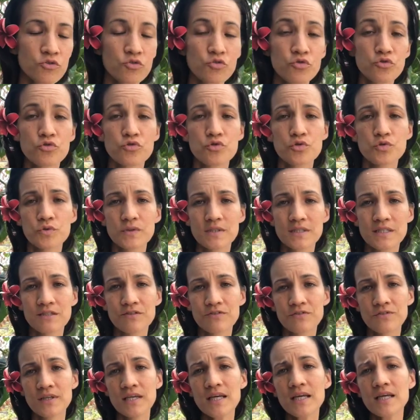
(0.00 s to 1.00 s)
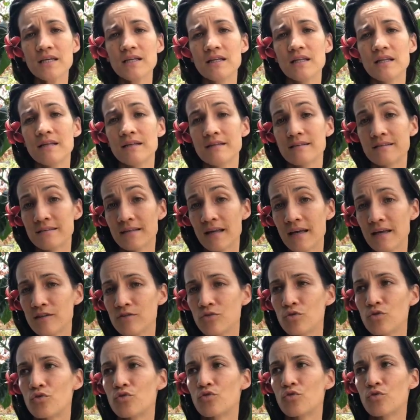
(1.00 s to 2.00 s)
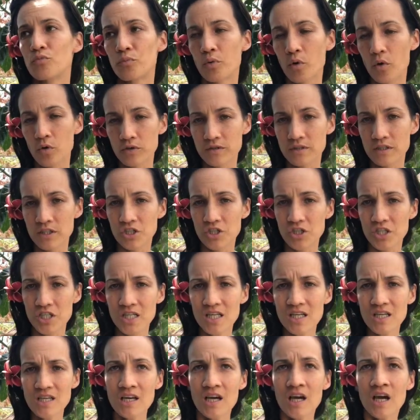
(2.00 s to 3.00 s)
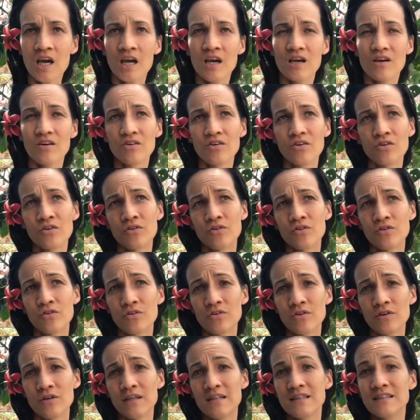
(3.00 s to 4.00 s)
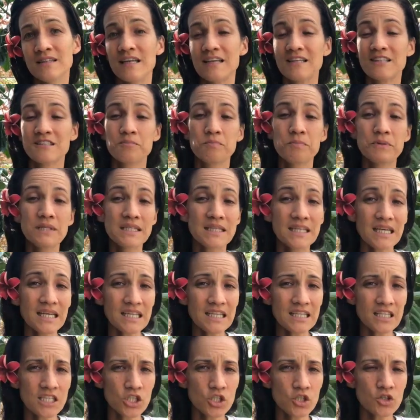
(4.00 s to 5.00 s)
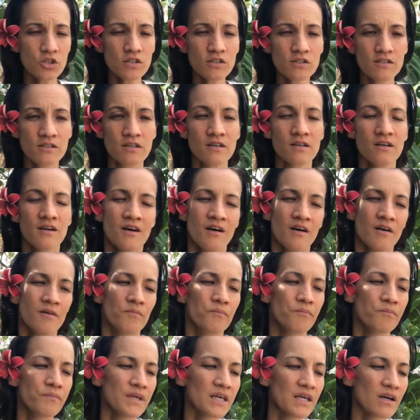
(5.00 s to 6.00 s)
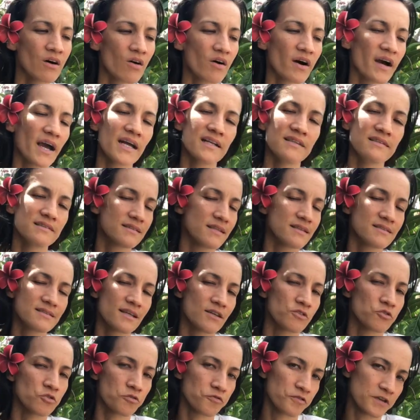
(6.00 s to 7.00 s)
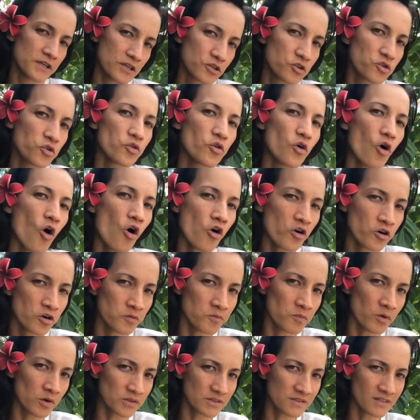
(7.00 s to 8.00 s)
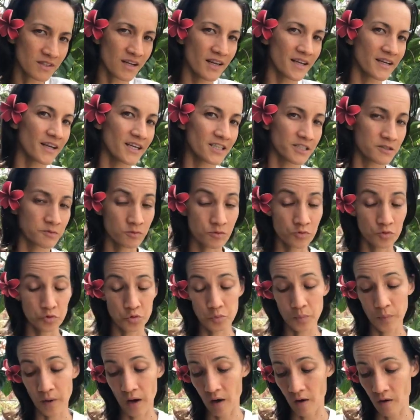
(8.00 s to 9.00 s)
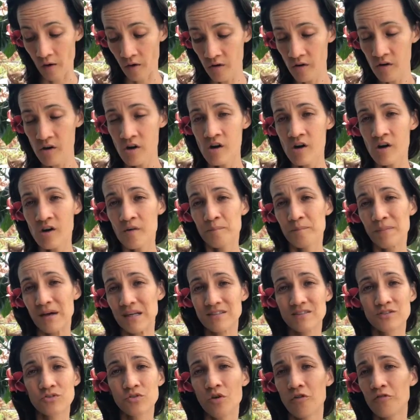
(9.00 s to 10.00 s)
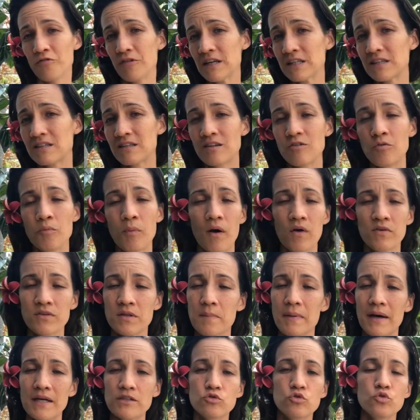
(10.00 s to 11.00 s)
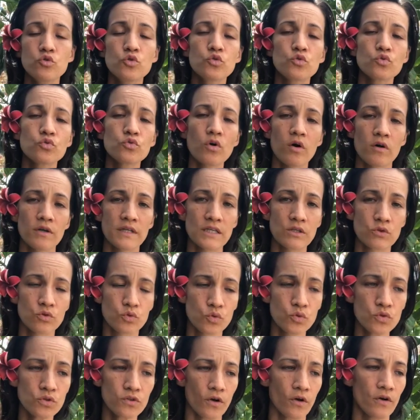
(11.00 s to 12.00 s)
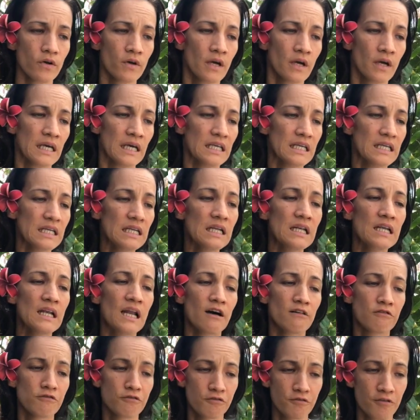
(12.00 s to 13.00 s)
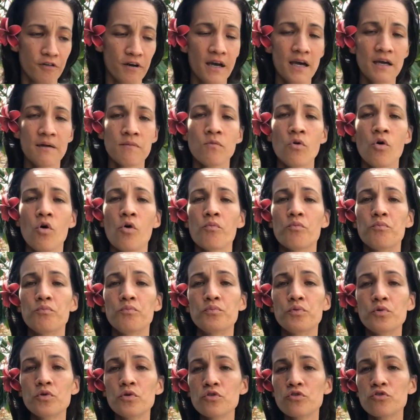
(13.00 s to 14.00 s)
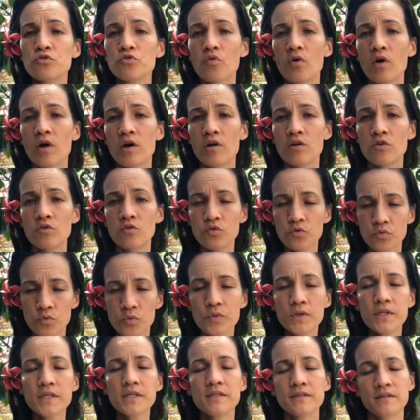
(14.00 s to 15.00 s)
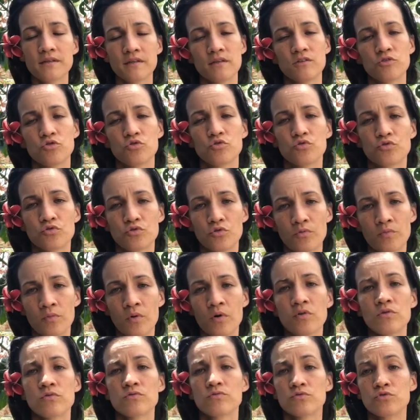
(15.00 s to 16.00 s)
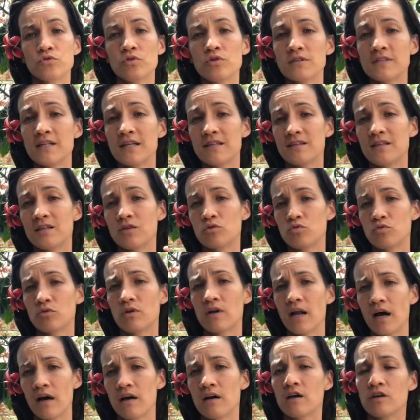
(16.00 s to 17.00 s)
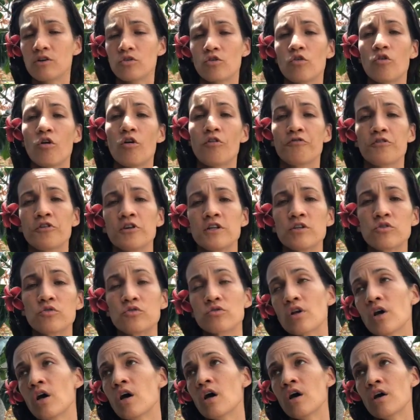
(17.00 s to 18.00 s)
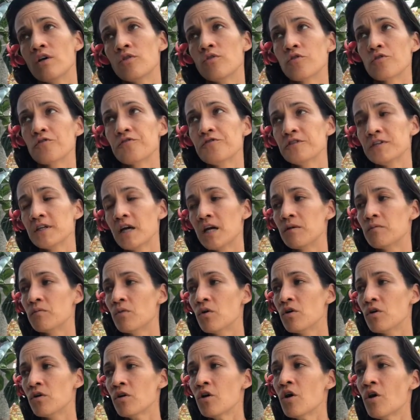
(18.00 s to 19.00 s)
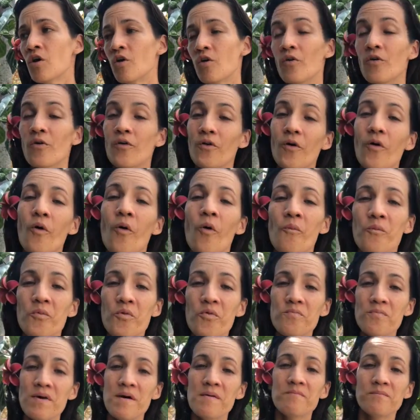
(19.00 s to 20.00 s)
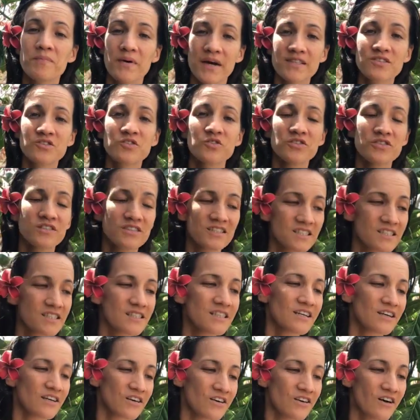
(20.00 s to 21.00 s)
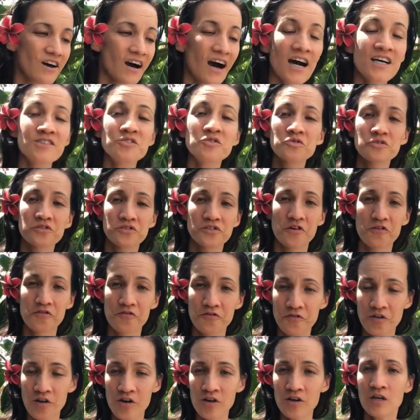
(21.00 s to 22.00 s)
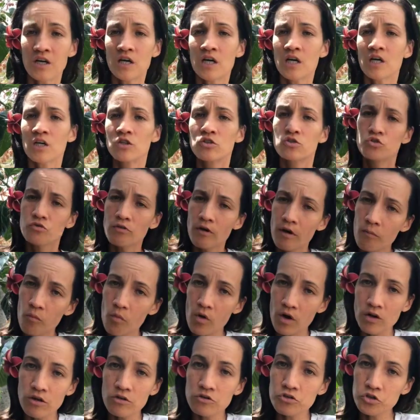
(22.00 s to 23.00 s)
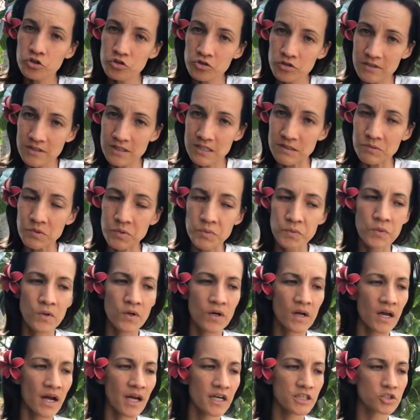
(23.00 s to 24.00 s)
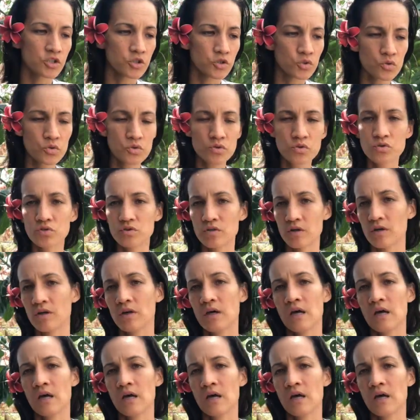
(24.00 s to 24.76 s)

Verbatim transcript: de se justifier, il essaye de se protéger, euh, d'expliquer les choses, mais en réalité, ça ne fait que augmenter l'agacement du parent, parce qu'en fait, le parent n'est pas du tout dans l'écoute. Il a vraiment besoin, lui, justement, de cette écoute-là, que l'enfant l'écoute. Donc finalement, euh, on peut même presque dire à nos enfants, tu vois, moi, quand je suis dans ces moments-là, juste